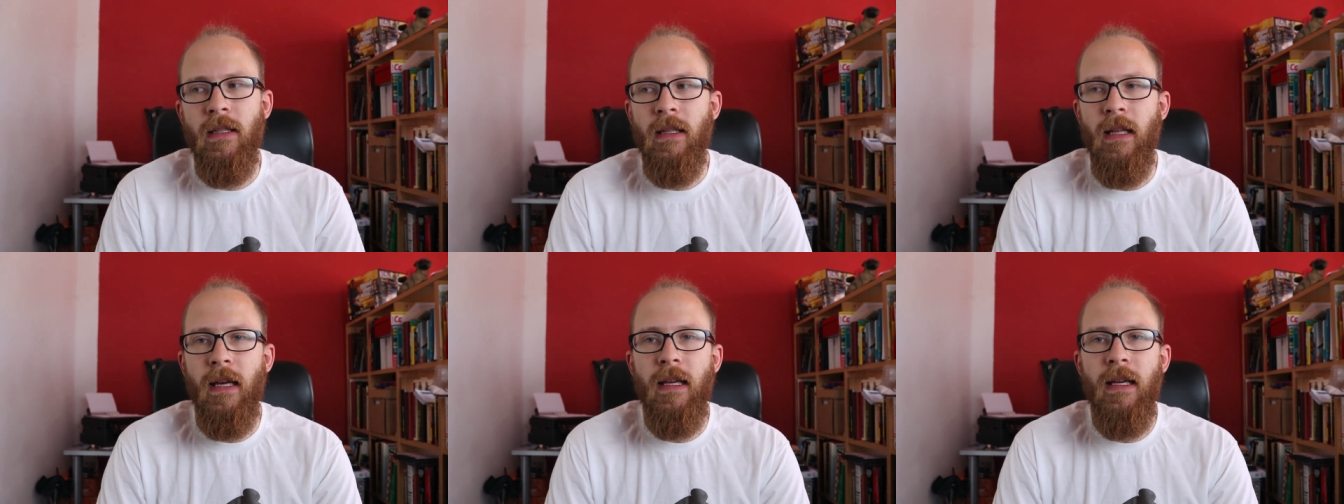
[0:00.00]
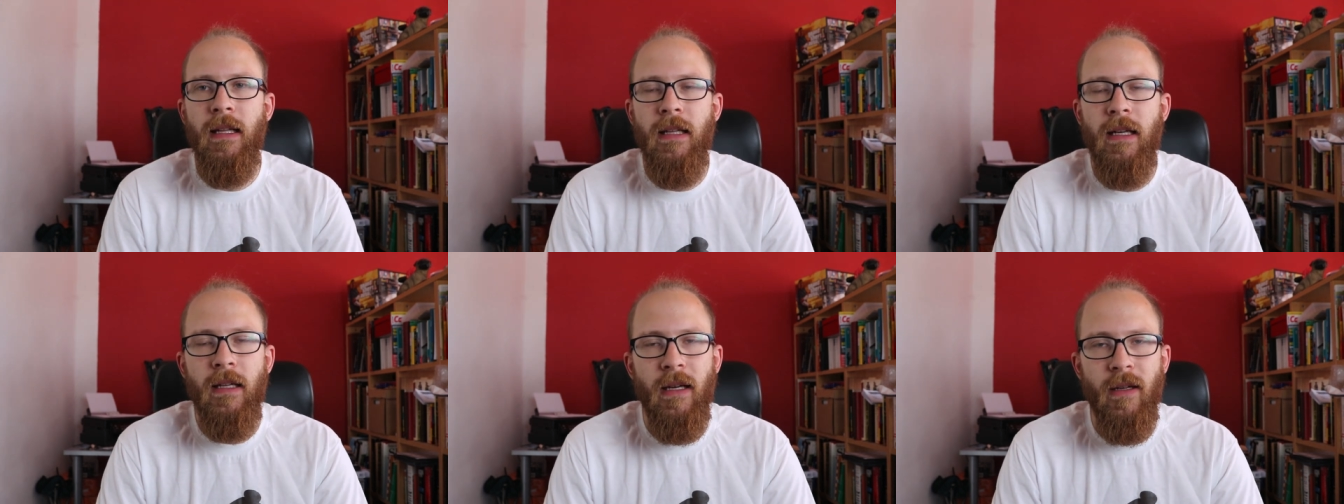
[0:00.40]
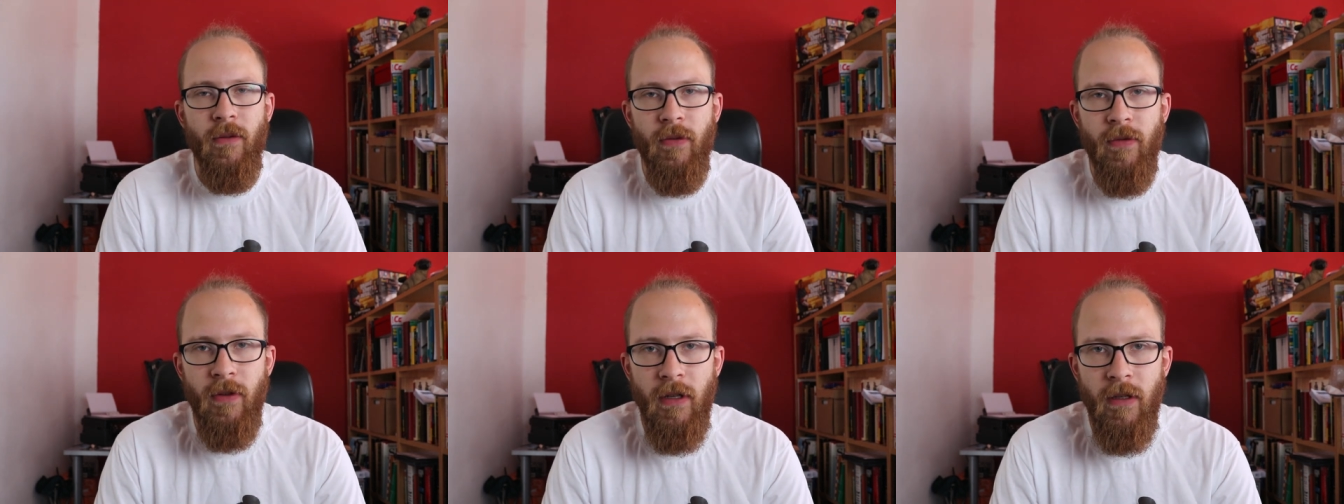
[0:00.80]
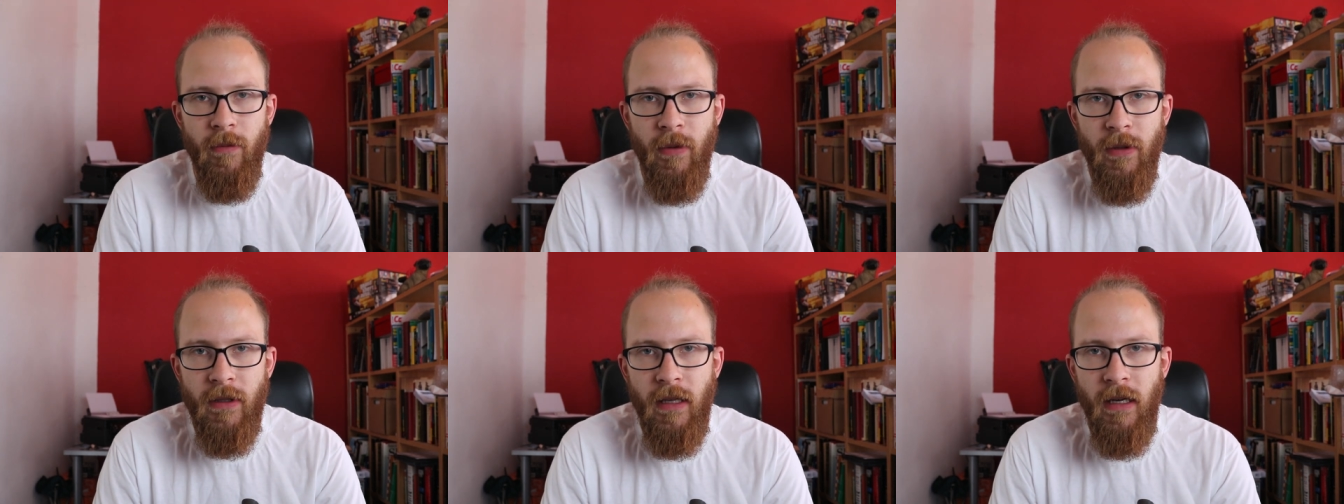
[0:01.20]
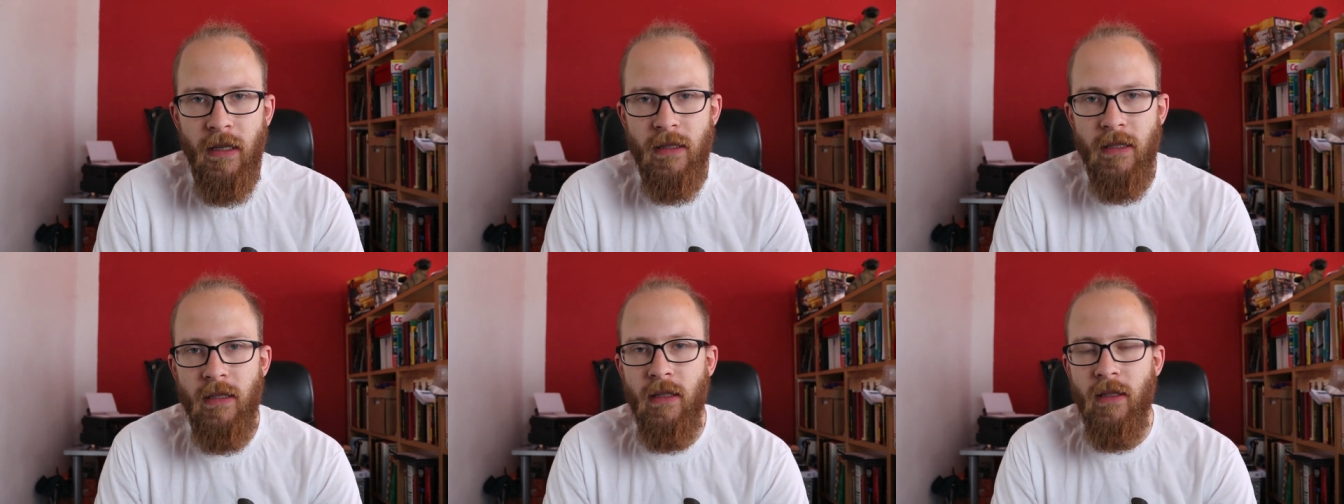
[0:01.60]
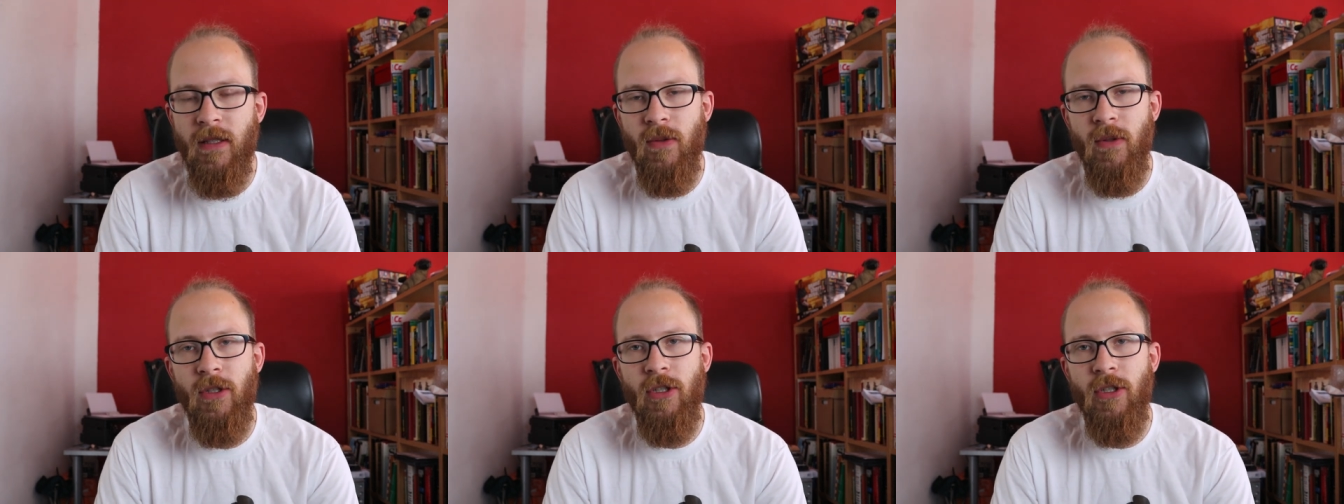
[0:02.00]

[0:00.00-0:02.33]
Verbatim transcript: Der geht dann an Philipp, der hat sich dazu